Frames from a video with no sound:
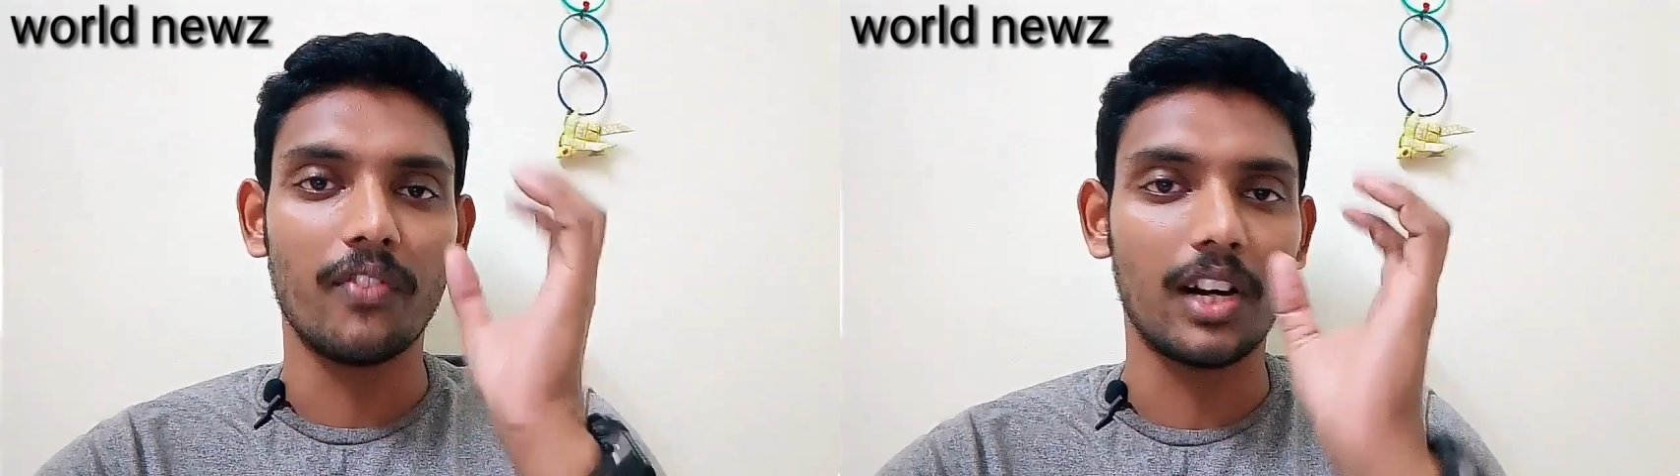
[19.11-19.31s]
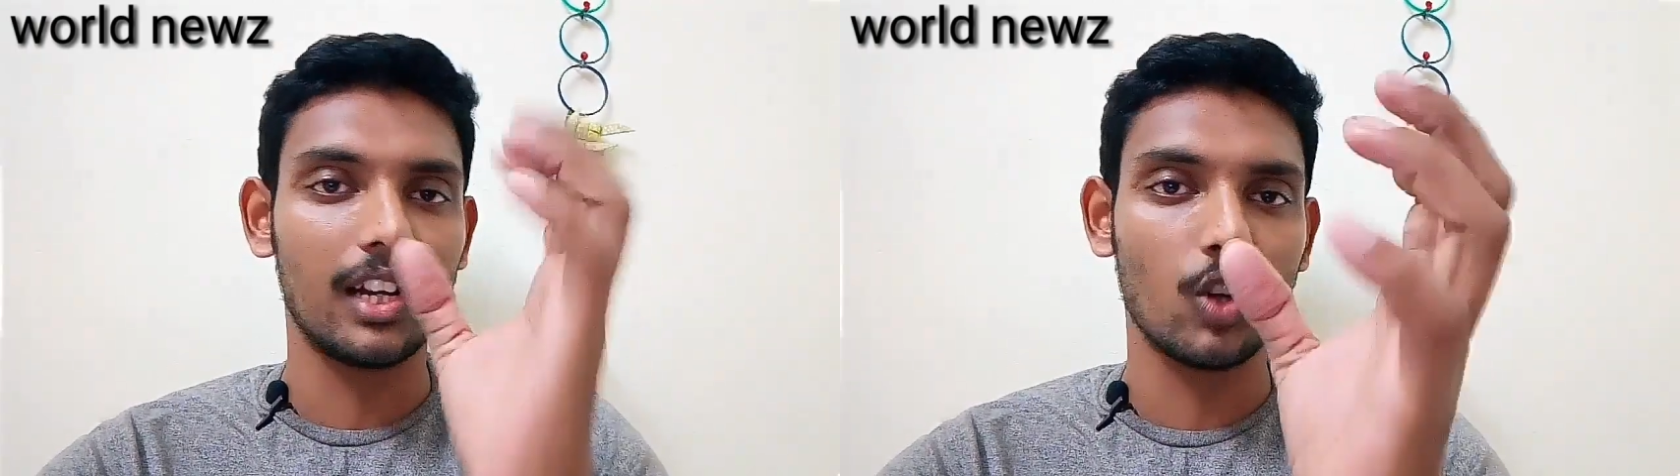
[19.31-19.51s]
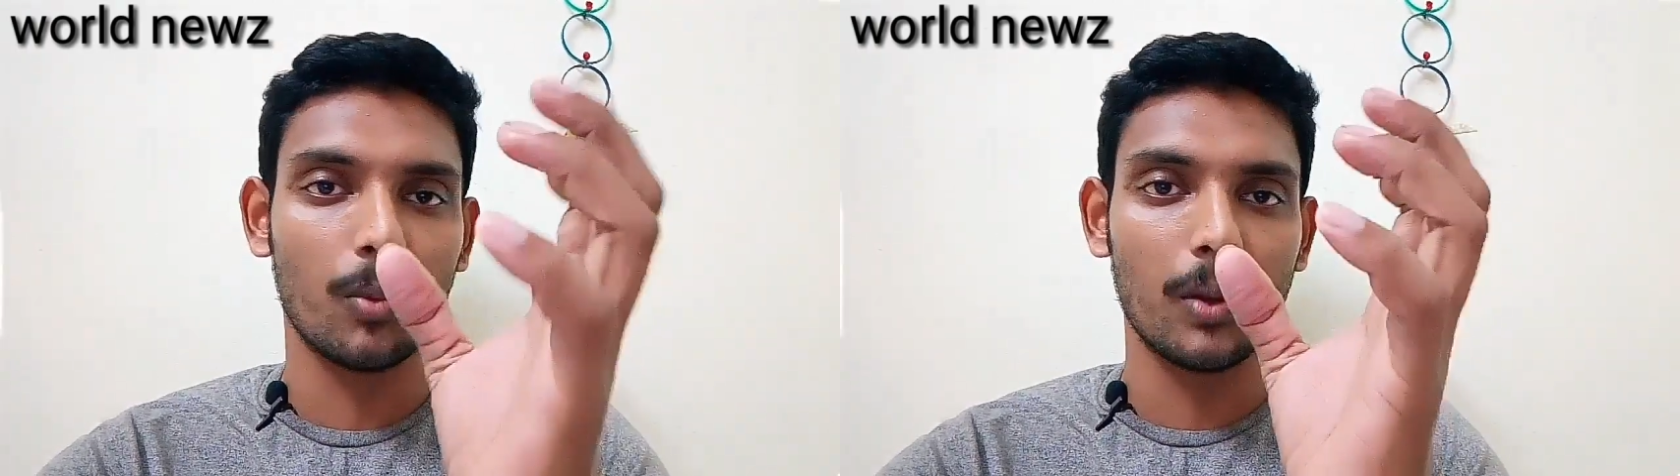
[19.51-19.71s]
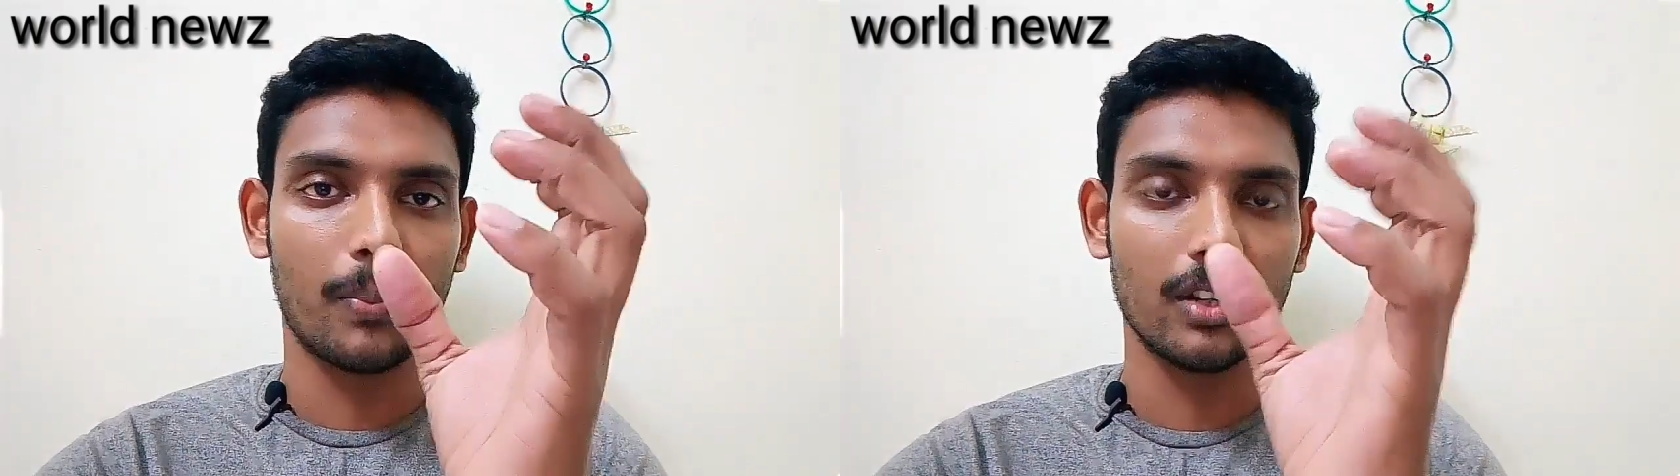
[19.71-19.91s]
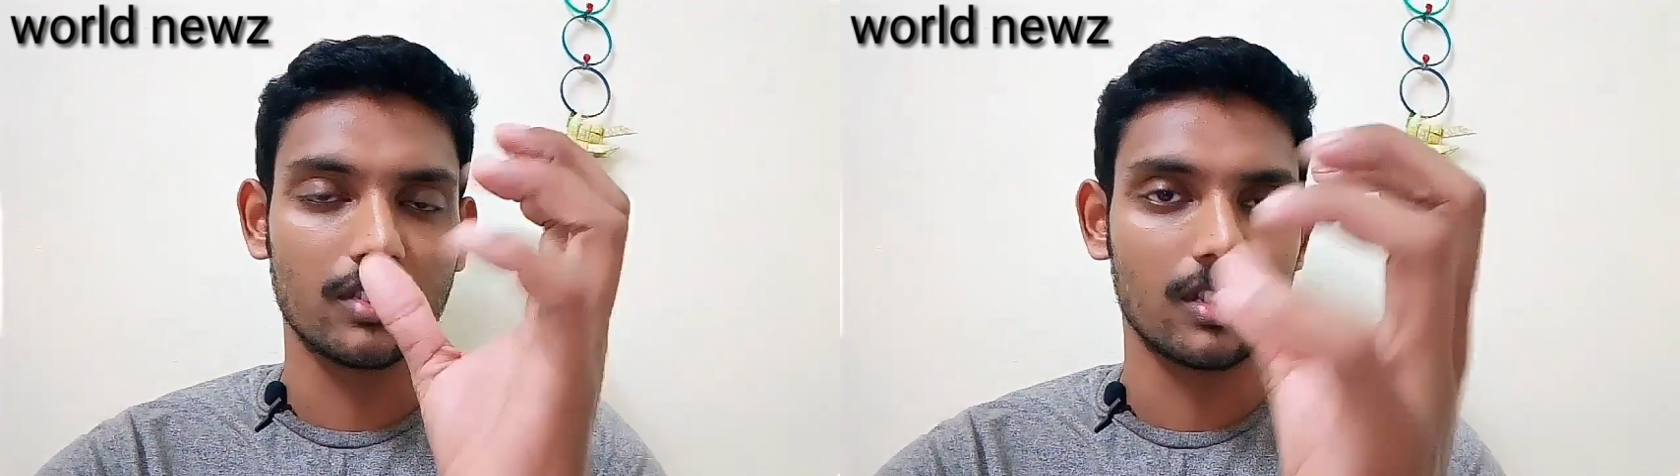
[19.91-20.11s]
வேல்யூபிள்
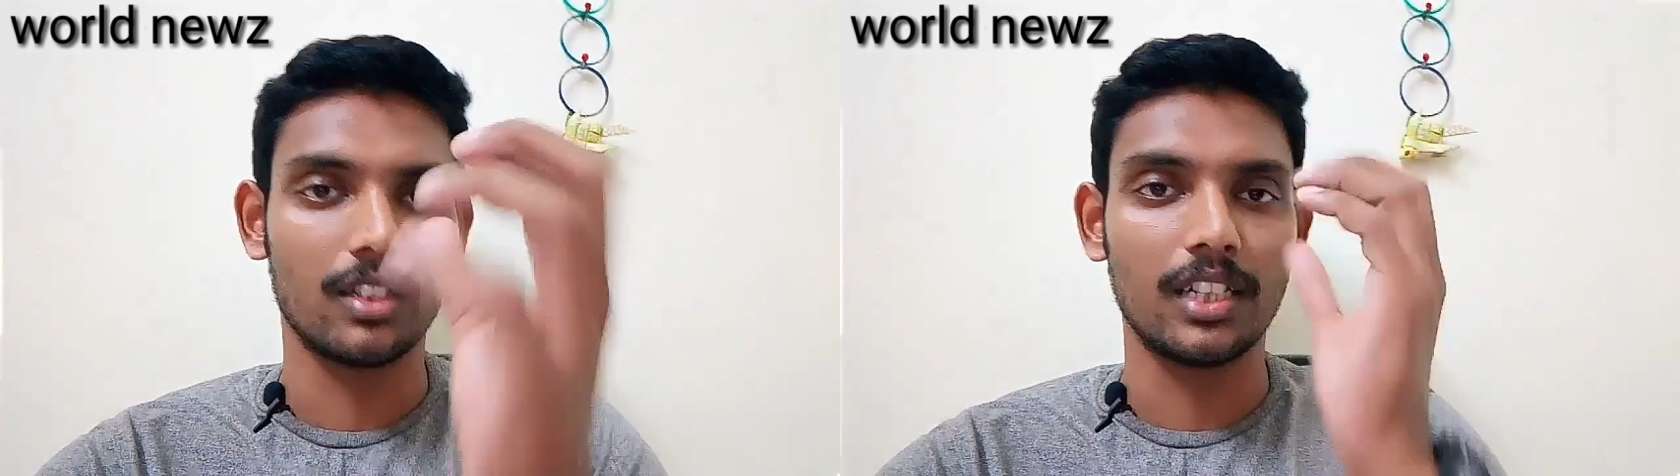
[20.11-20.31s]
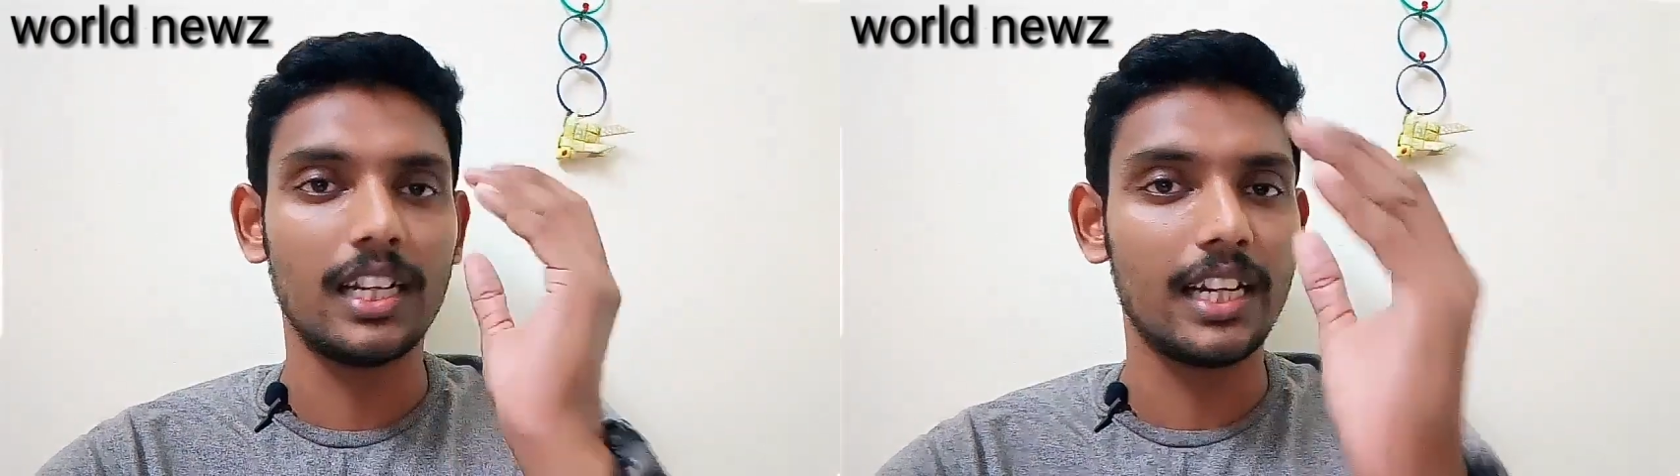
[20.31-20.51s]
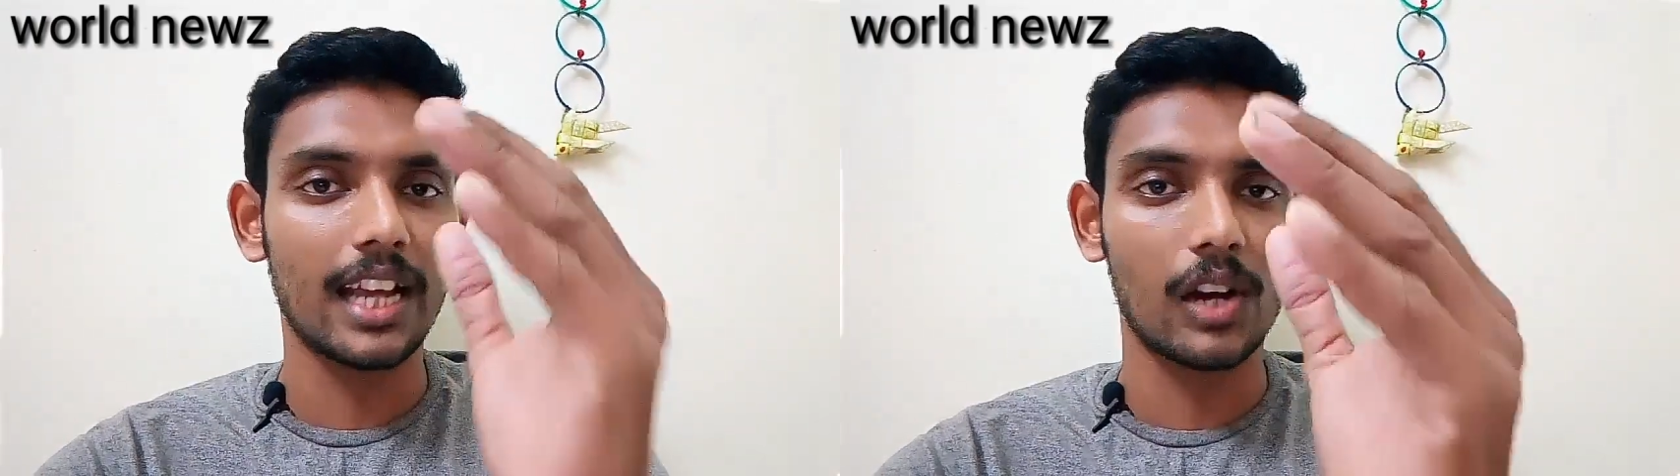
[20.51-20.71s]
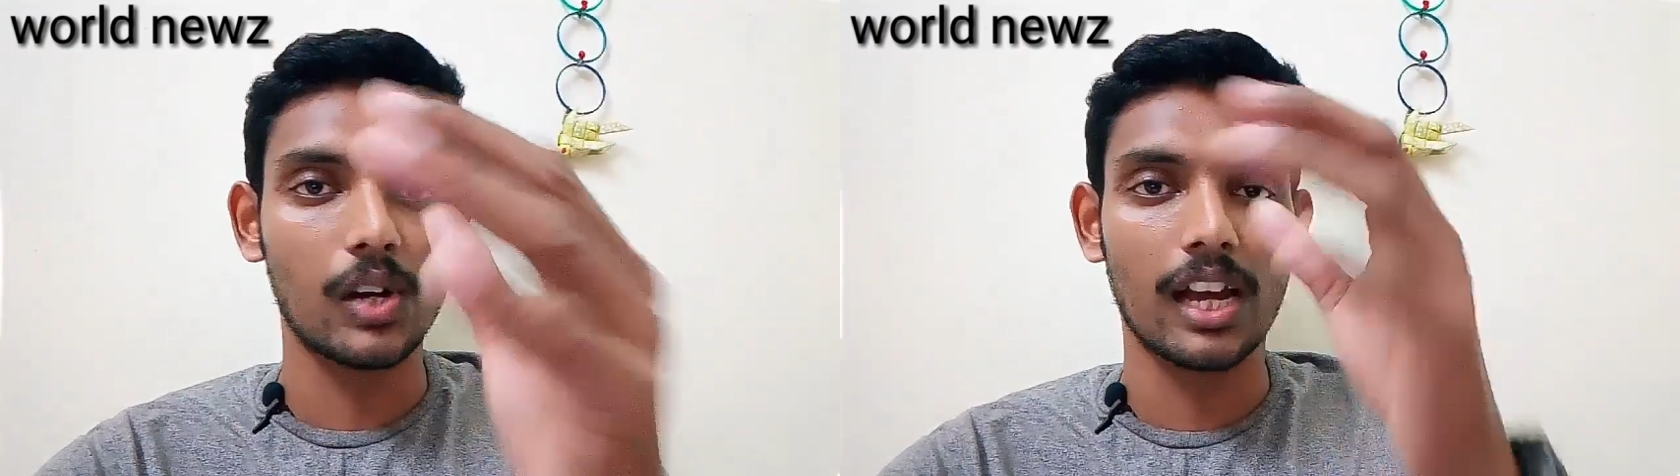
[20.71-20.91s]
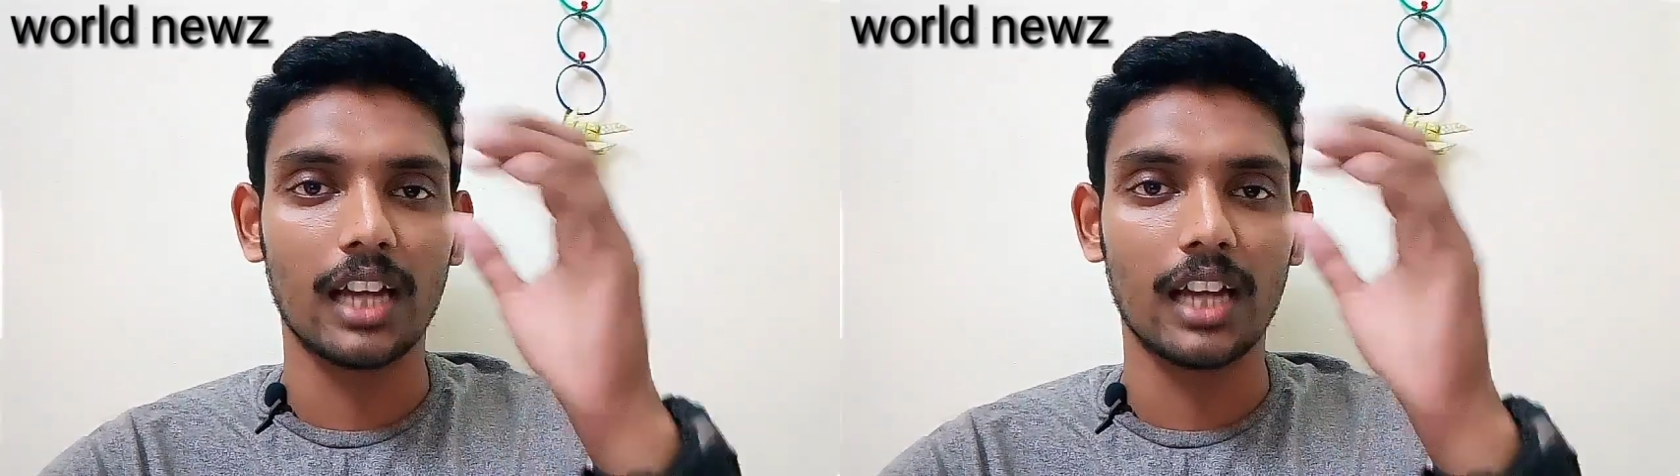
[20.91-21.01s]
பர்சன் இந்தியாவில்